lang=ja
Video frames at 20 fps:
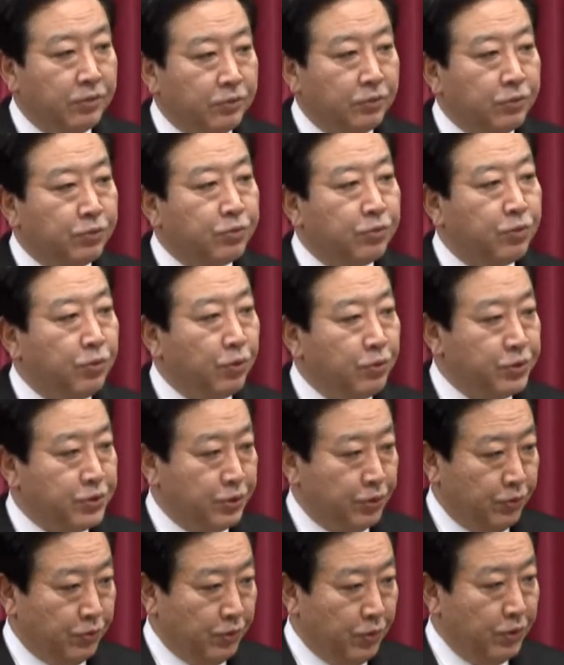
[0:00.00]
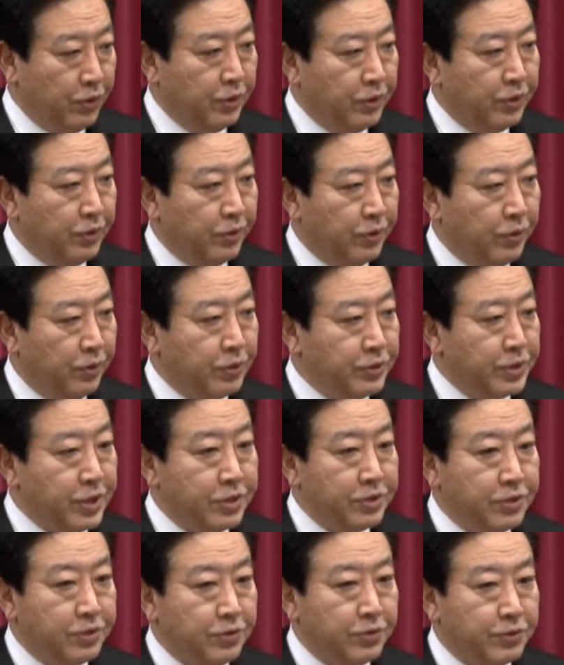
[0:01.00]
復興庁を設
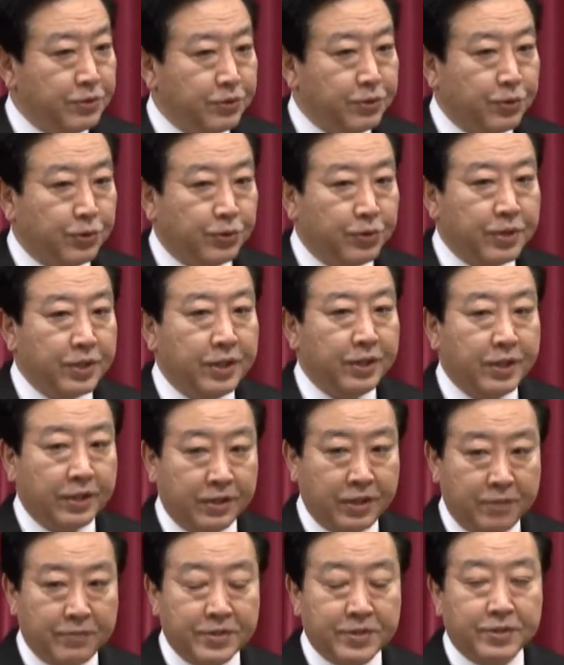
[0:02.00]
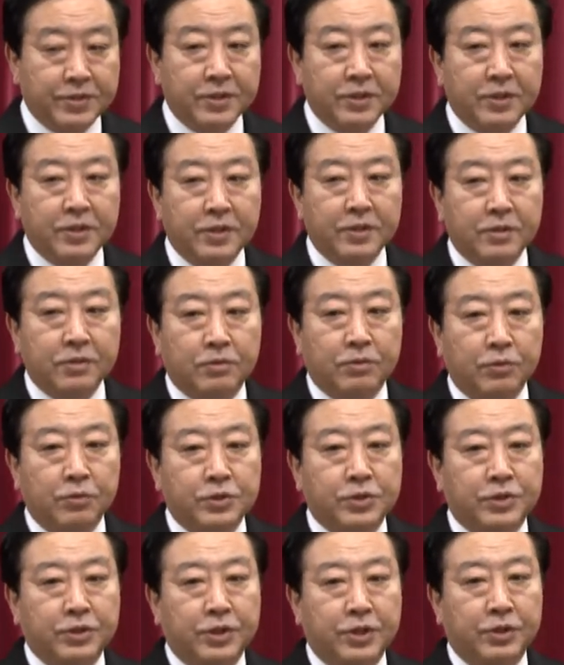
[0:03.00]
置をすることになっています。こ
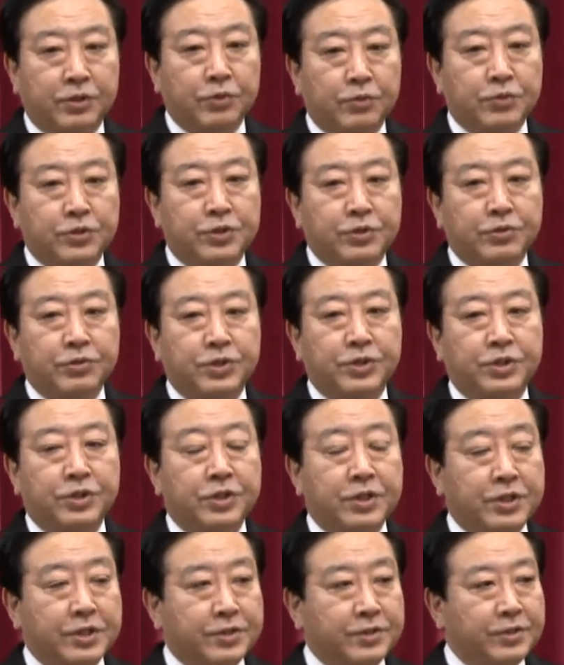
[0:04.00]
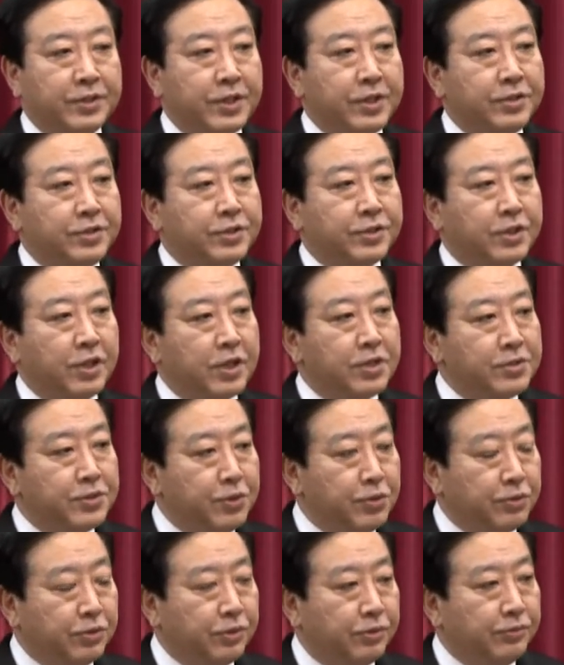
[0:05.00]
の司令塔を中心にですね、力
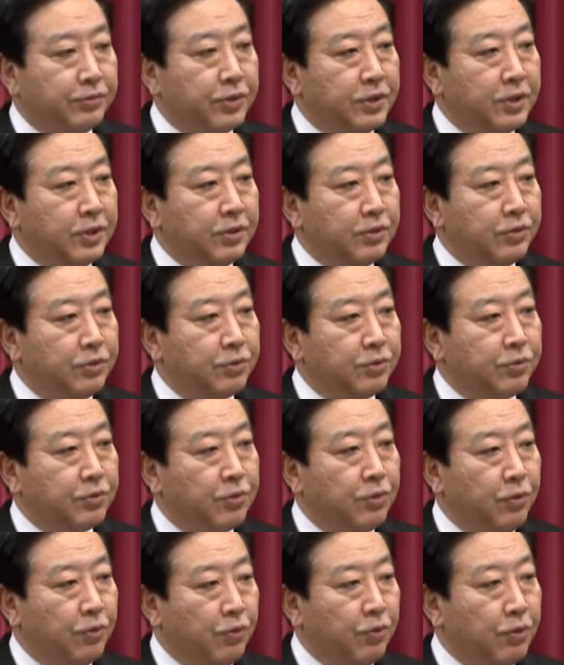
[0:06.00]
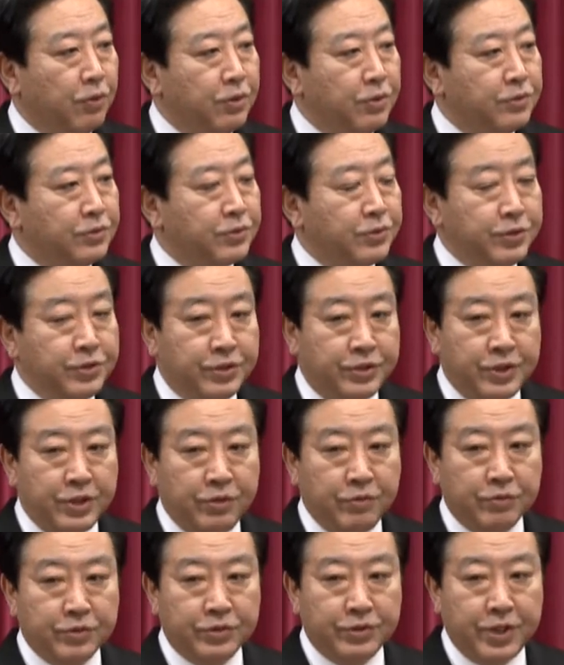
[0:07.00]
強く復興を推
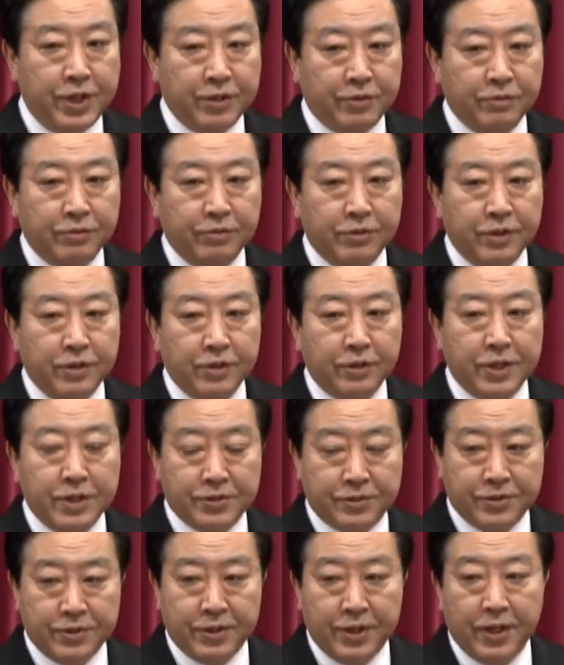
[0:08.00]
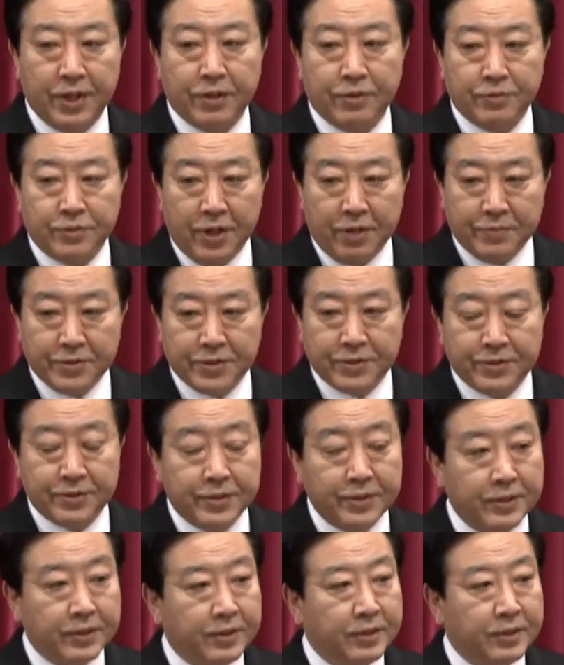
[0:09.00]
進をしていく決意でございます。